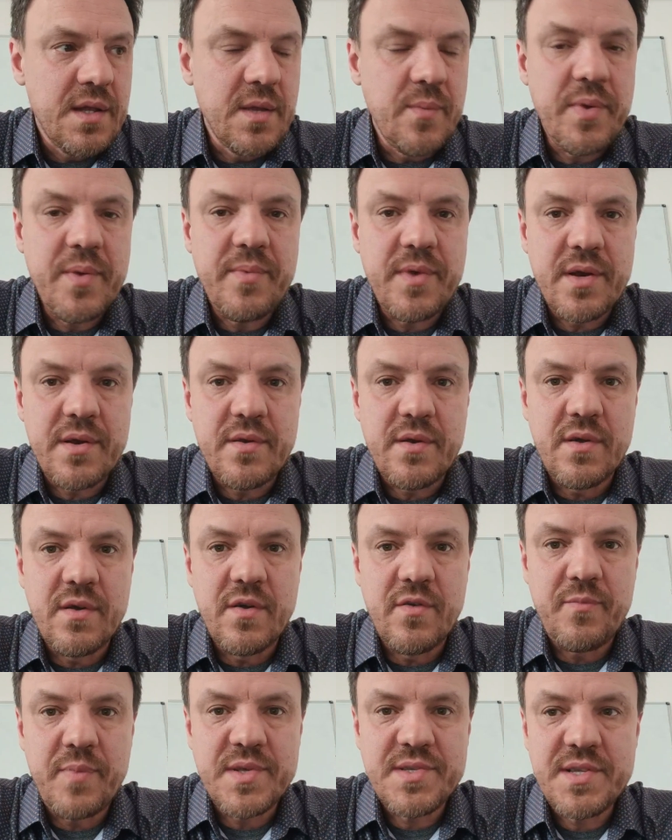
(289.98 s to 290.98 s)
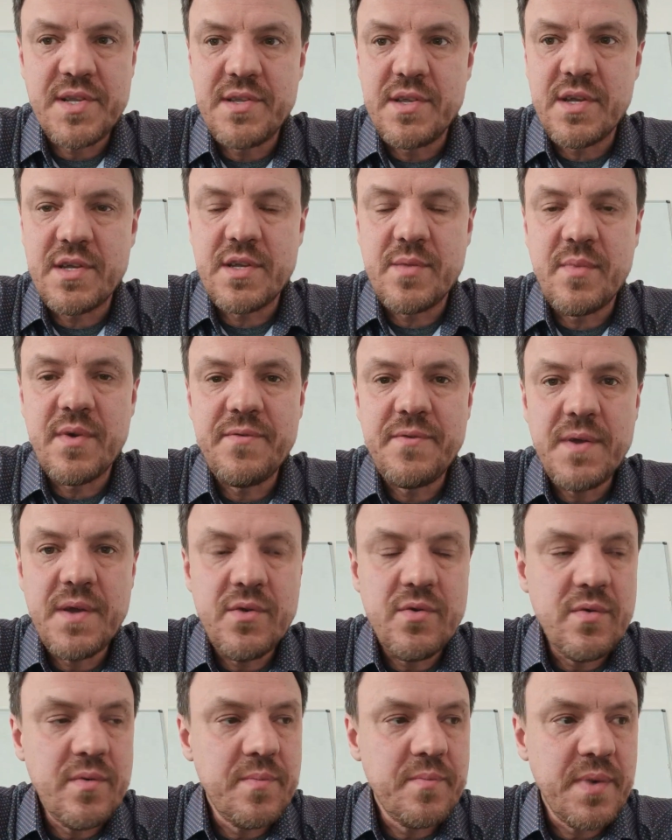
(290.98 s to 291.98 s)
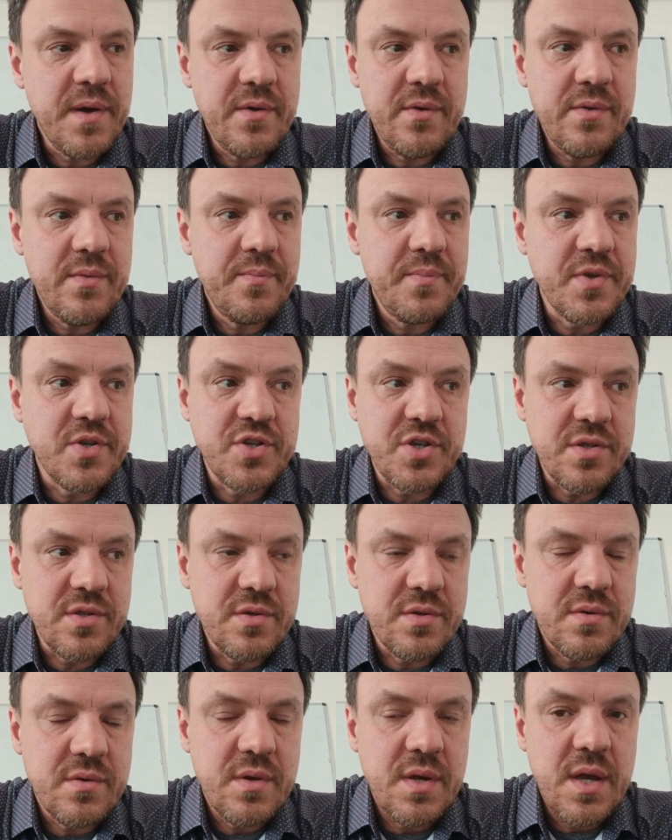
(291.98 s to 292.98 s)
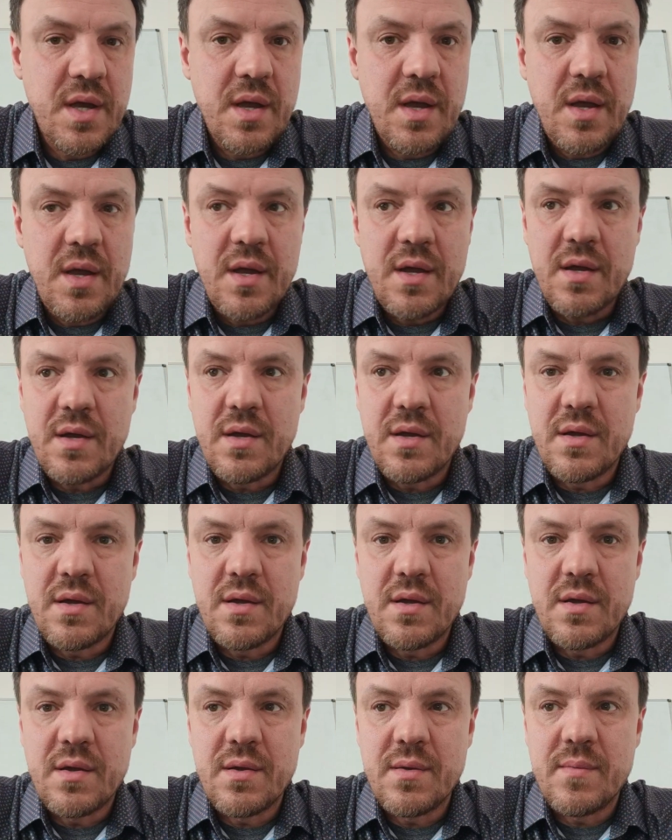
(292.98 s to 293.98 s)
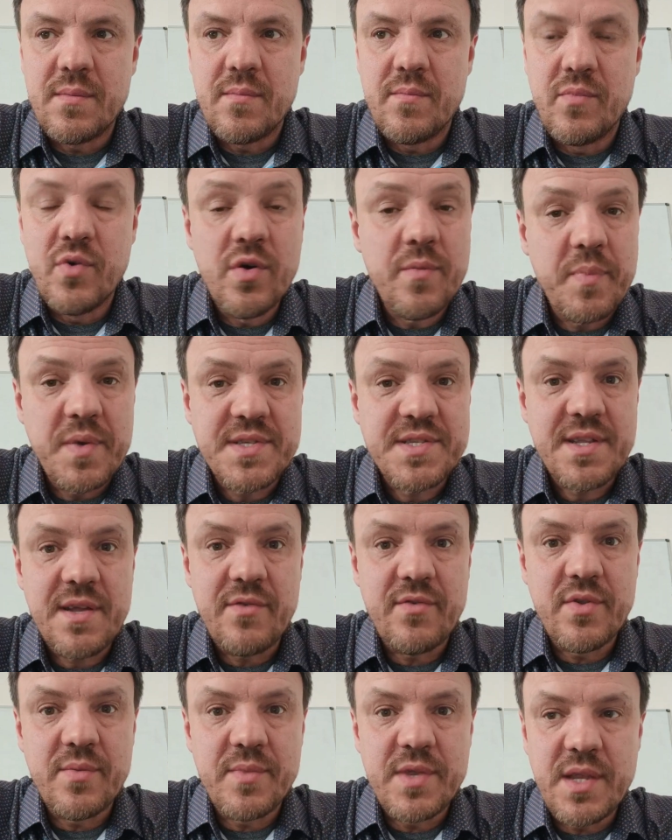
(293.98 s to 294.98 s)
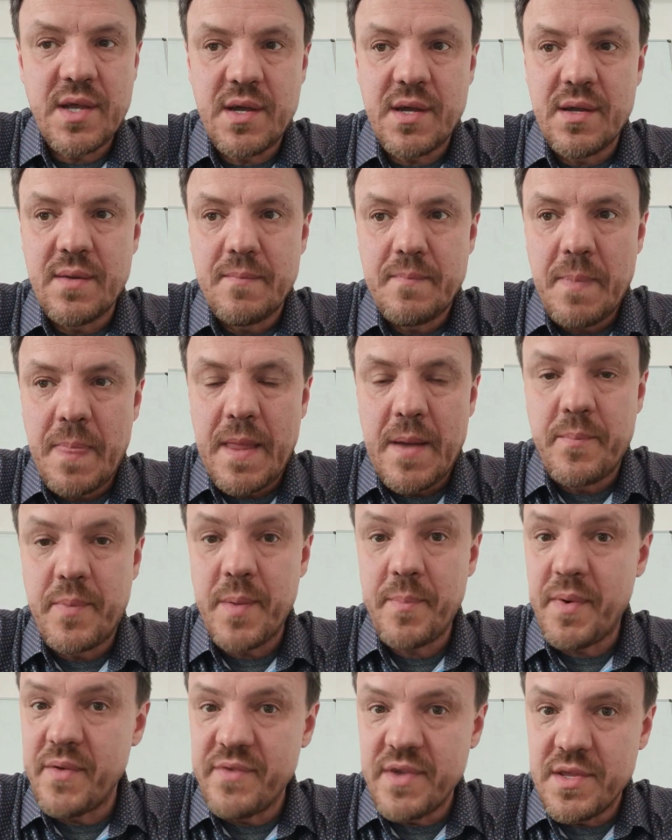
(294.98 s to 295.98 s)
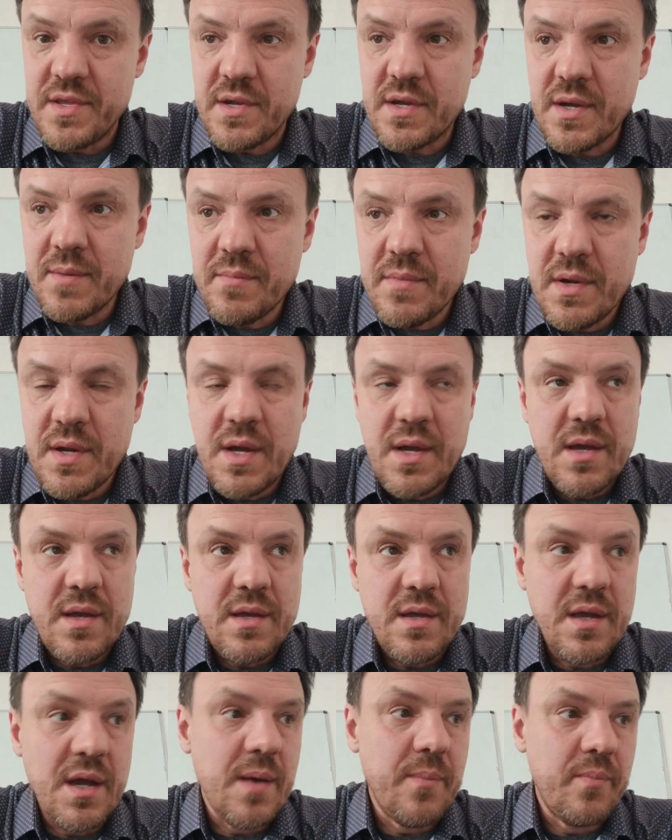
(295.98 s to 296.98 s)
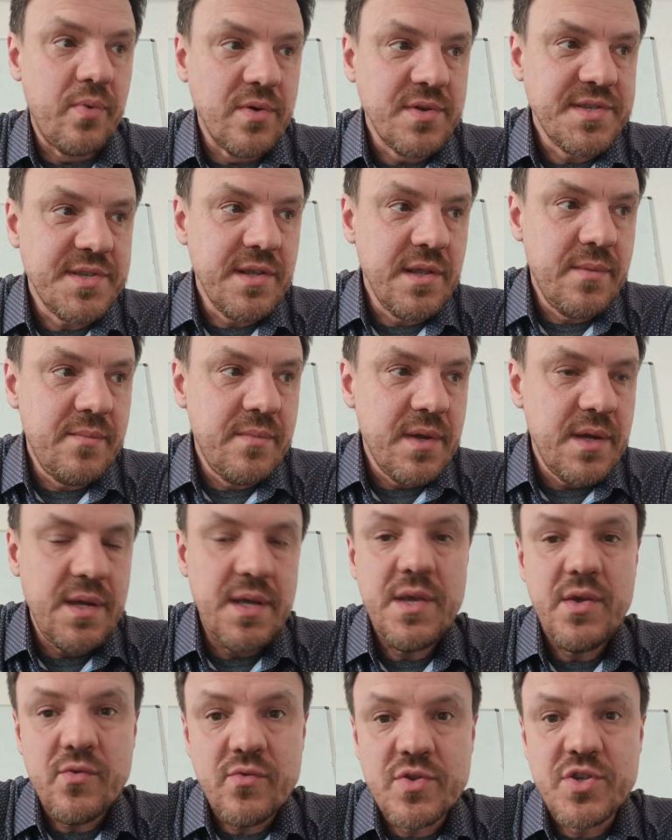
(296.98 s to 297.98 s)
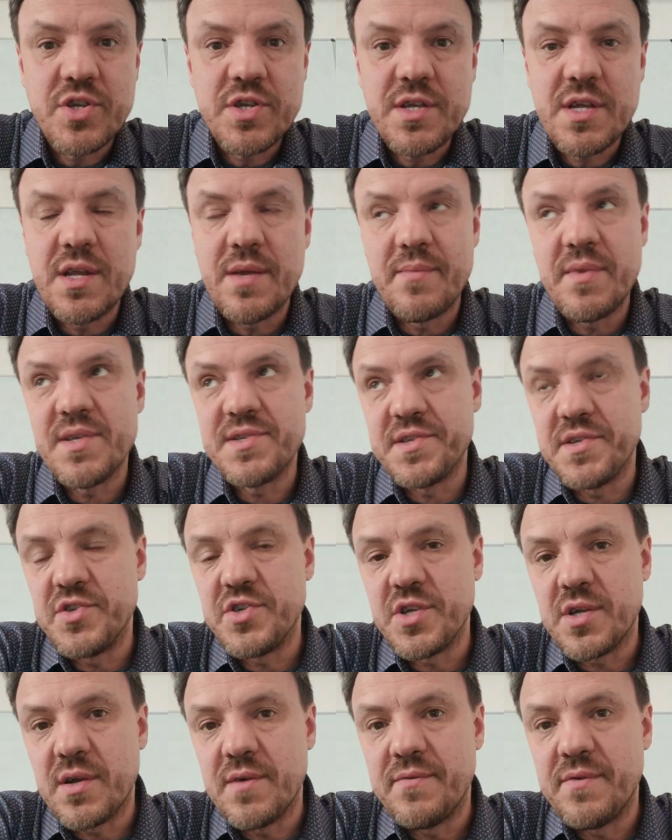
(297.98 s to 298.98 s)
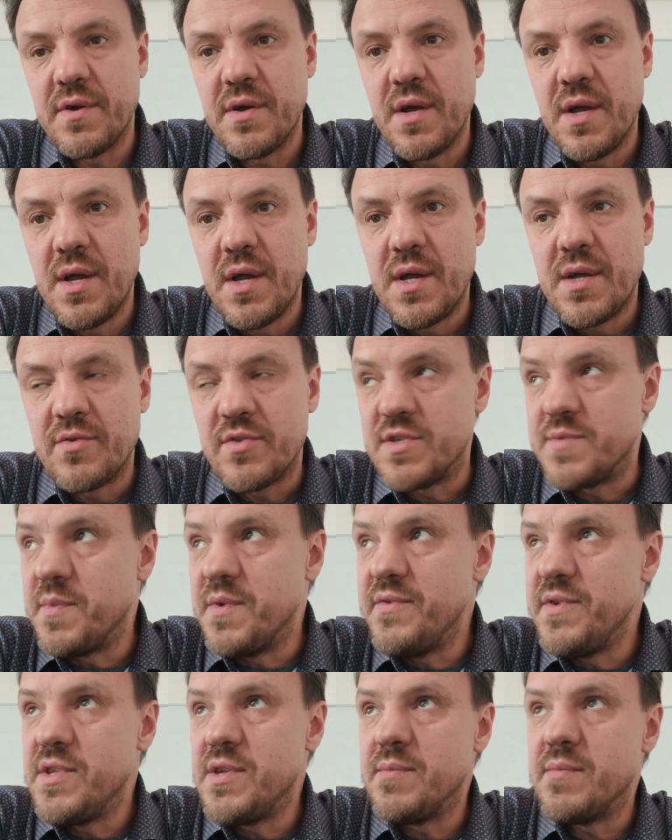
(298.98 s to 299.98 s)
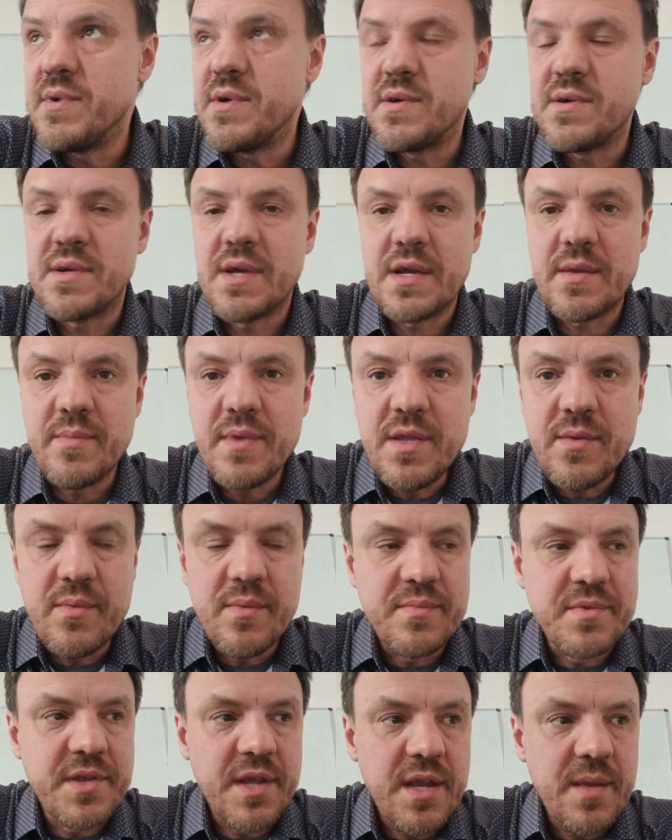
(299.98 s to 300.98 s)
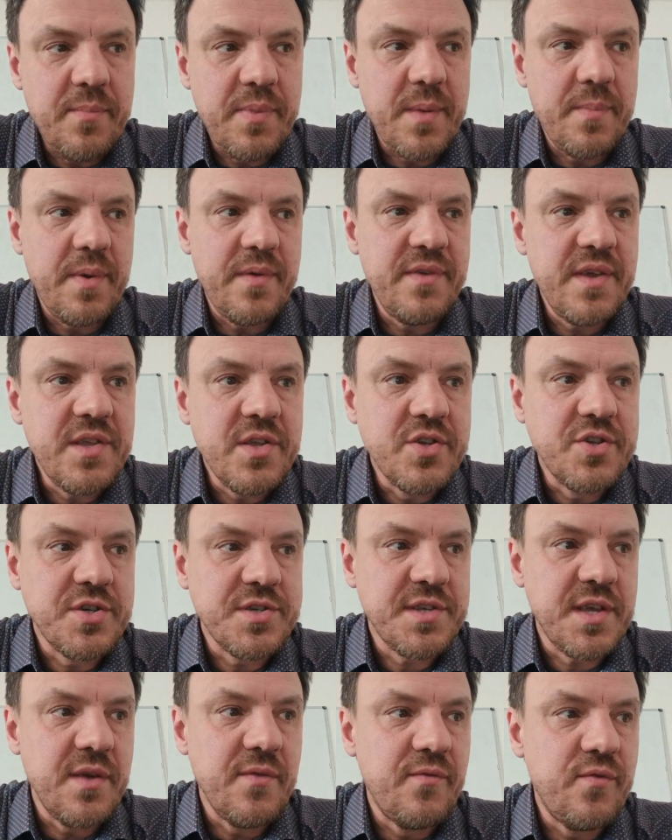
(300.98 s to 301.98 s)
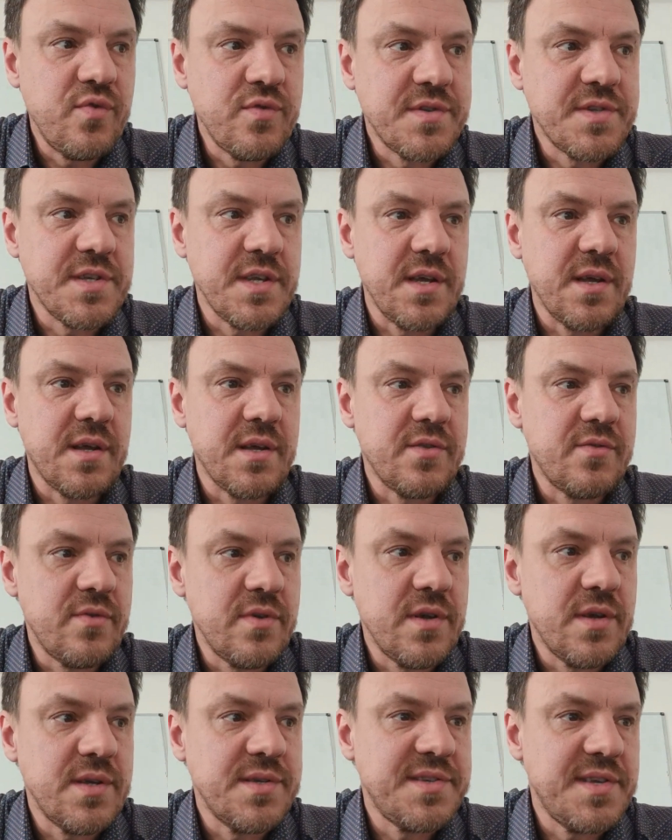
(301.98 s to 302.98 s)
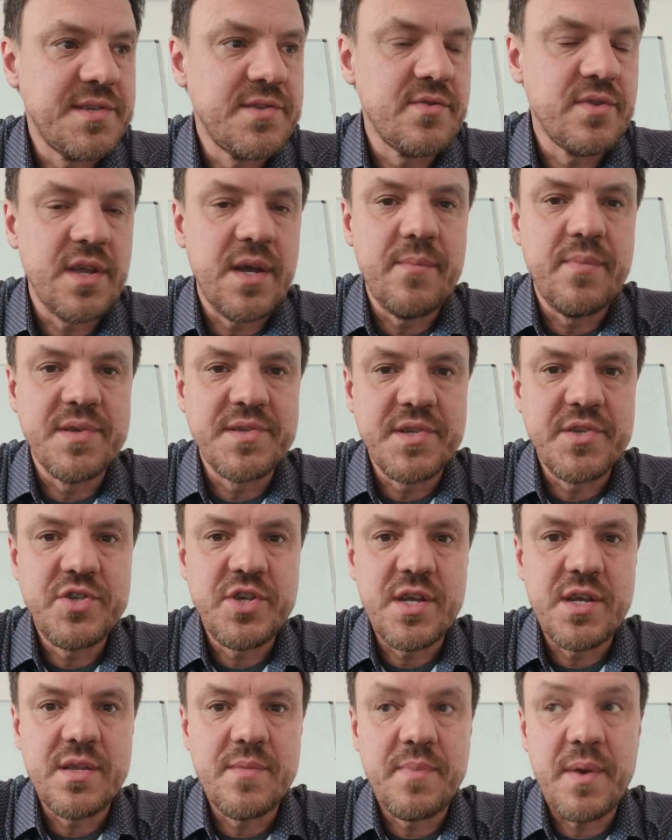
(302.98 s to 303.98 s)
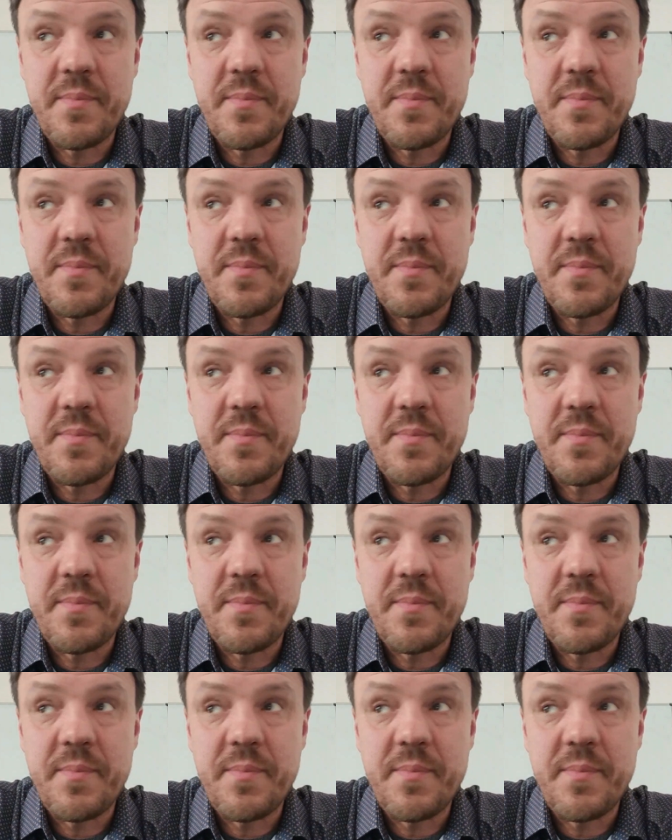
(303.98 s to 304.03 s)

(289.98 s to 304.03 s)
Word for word: Например, в послании к Тимофею Павел пишет – Э, Бог поставил меня проповедником и апостолом и учителем язычников. То есть мы видим как минимум три проповеднические функции, которые здесь он обозначает.